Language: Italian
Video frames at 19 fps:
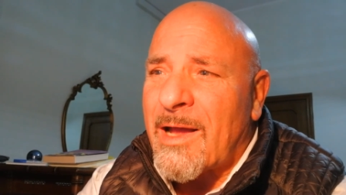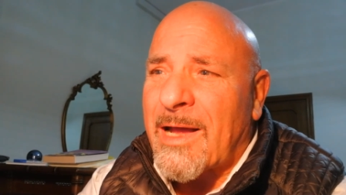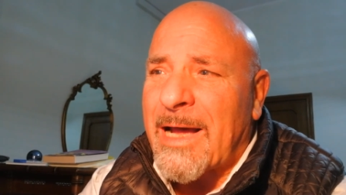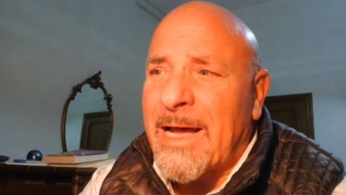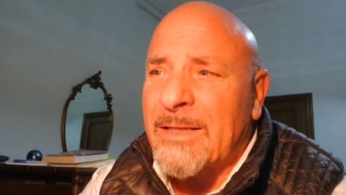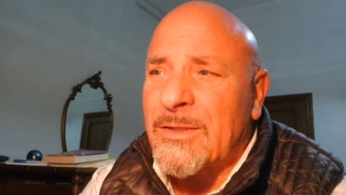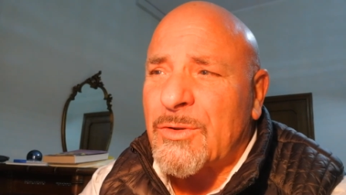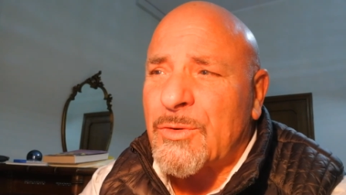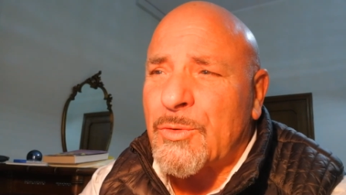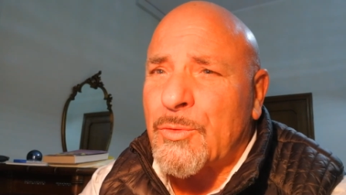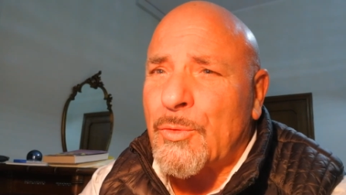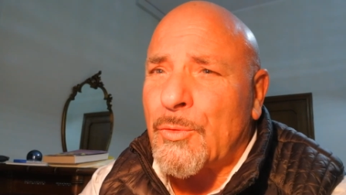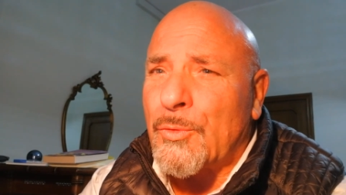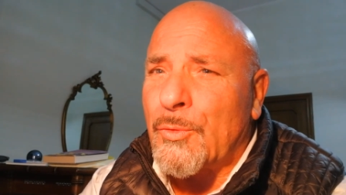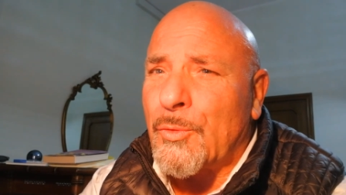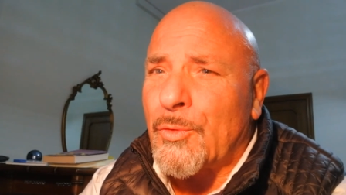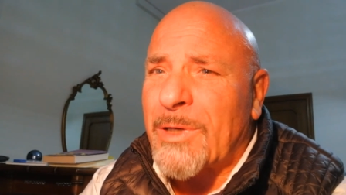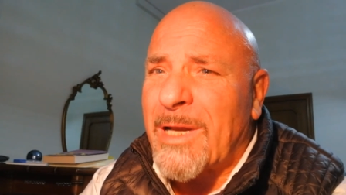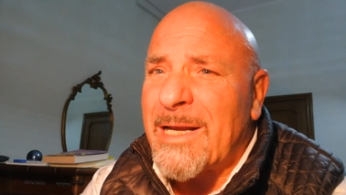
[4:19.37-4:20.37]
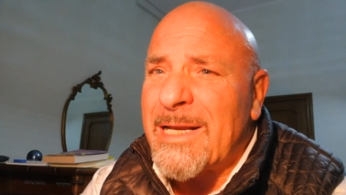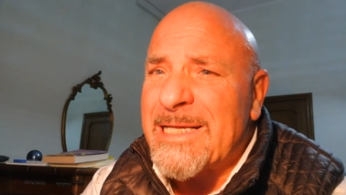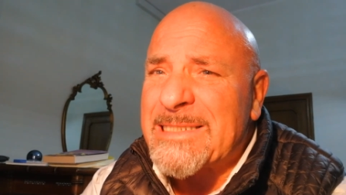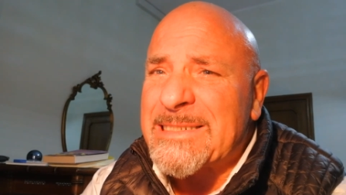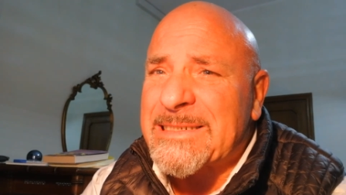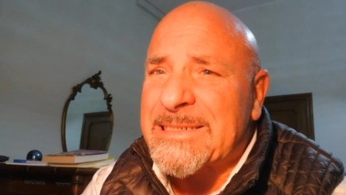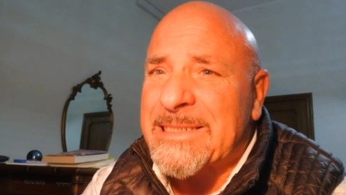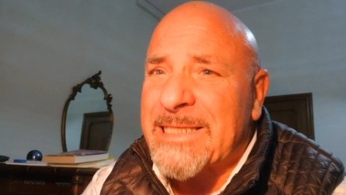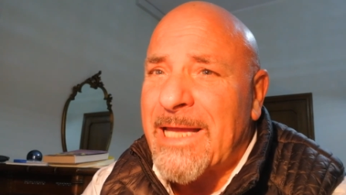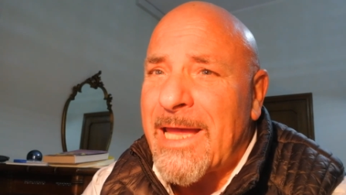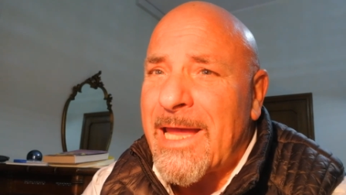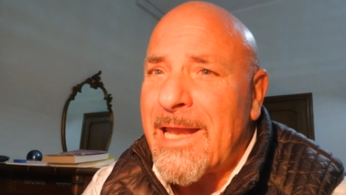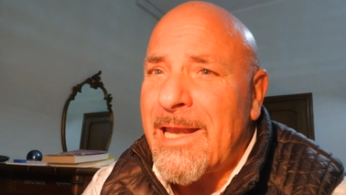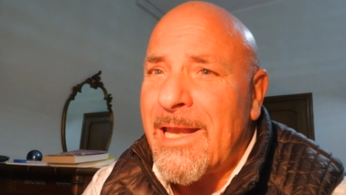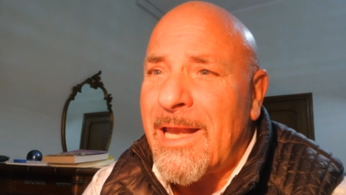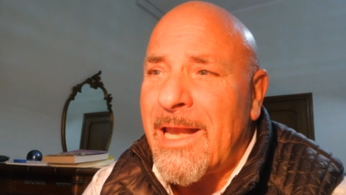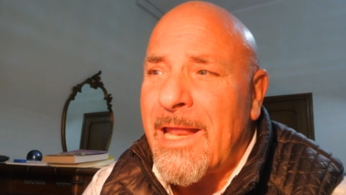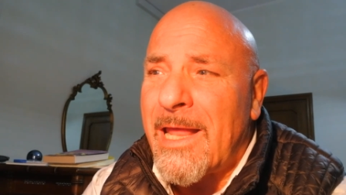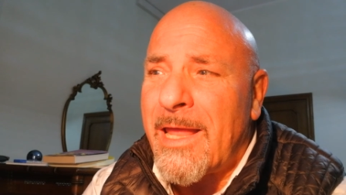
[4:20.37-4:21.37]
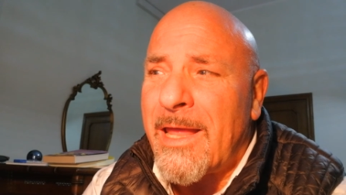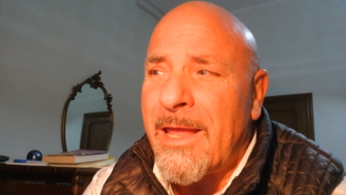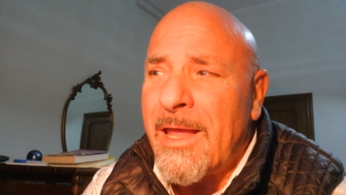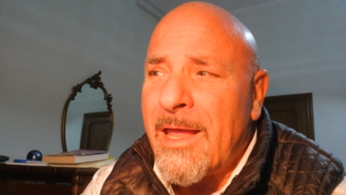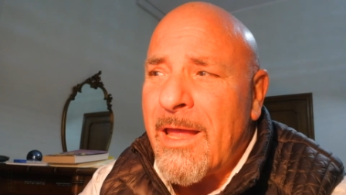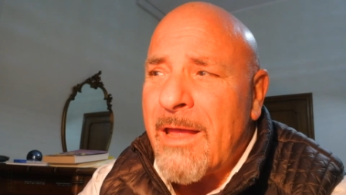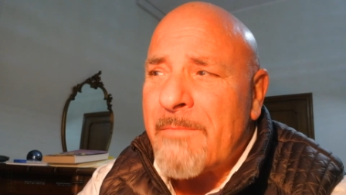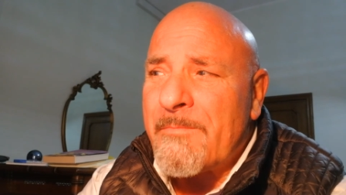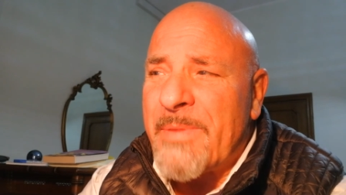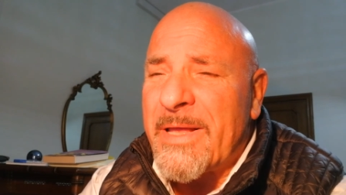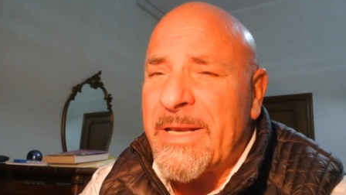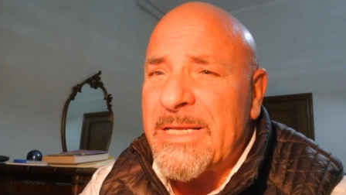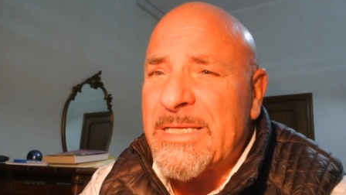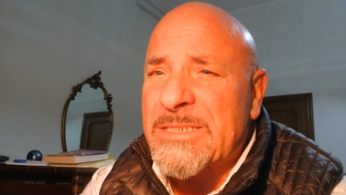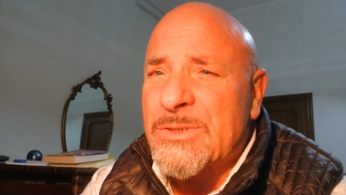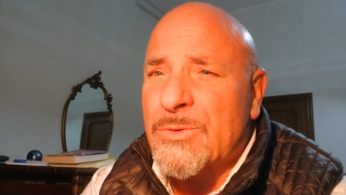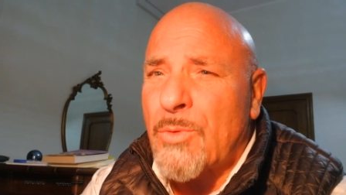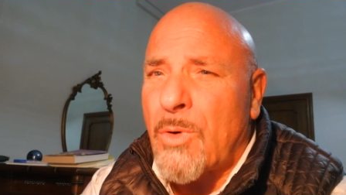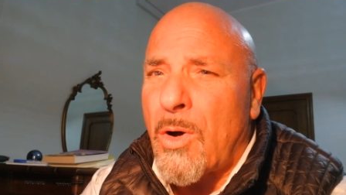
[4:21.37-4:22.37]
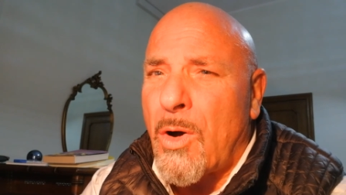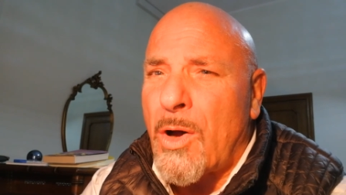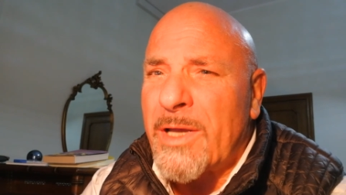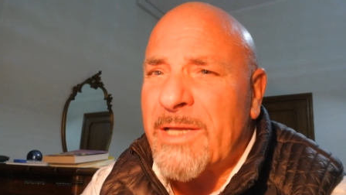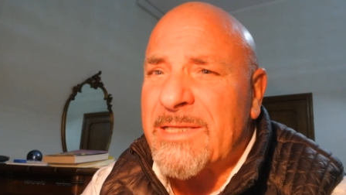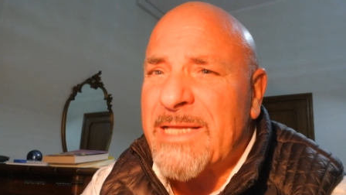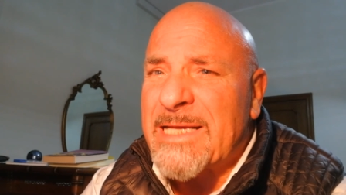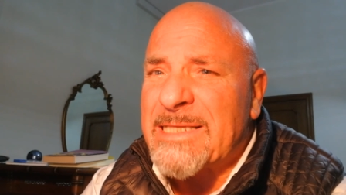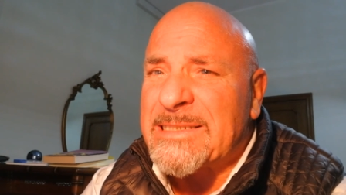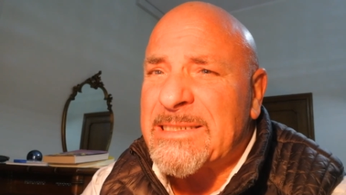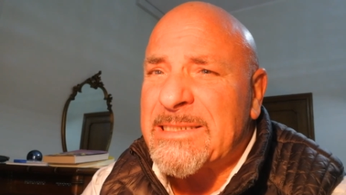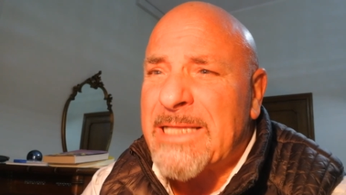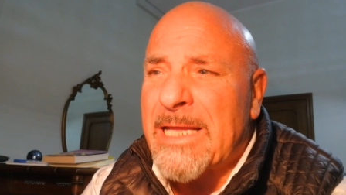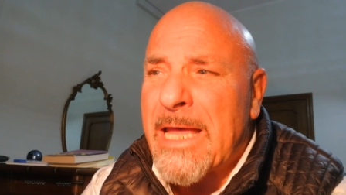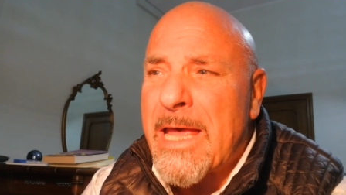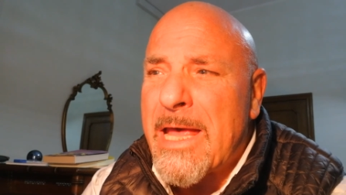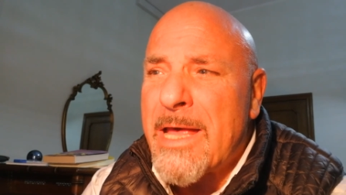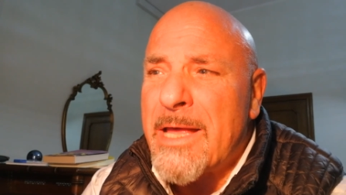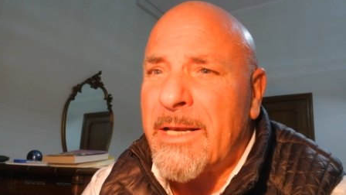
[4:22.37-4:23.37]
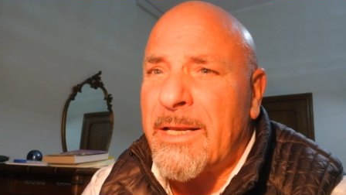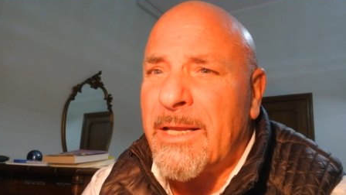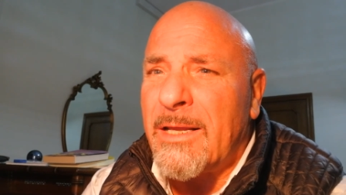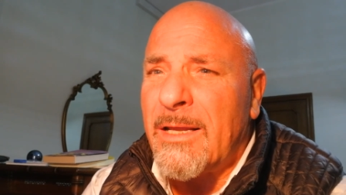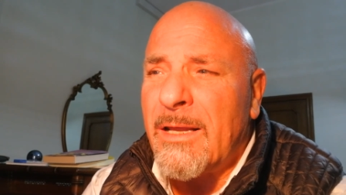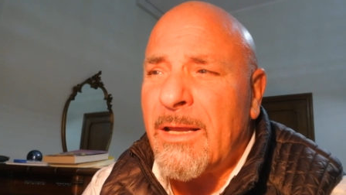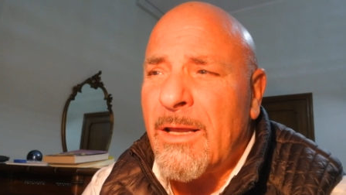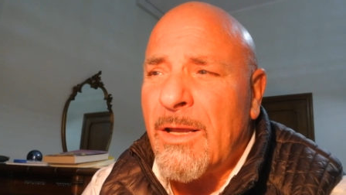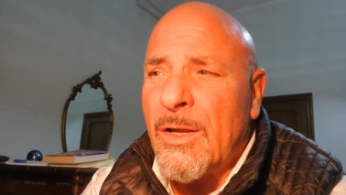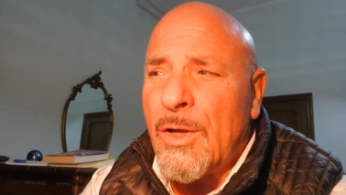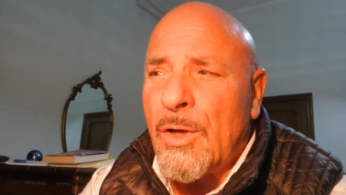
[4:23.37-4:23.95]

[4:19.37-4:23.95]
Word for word: cattura le stelle per i suoi desideri.